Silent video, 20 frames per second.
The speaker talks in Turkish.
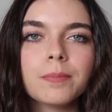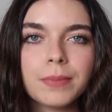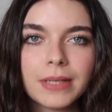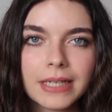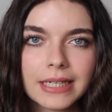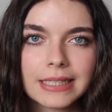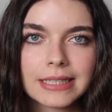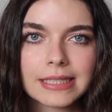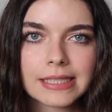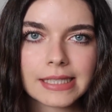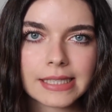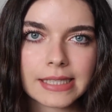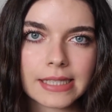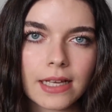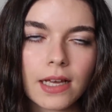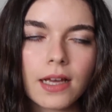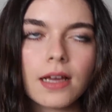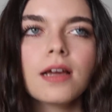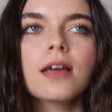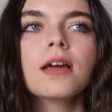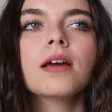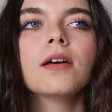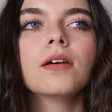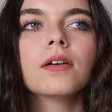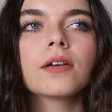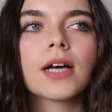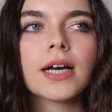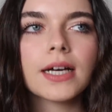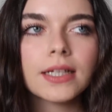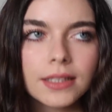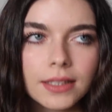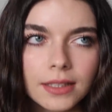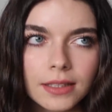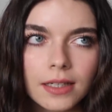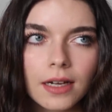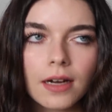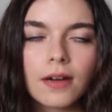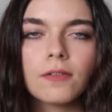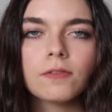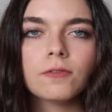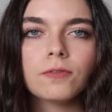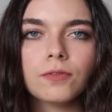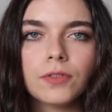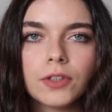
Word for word: Birincisi kanala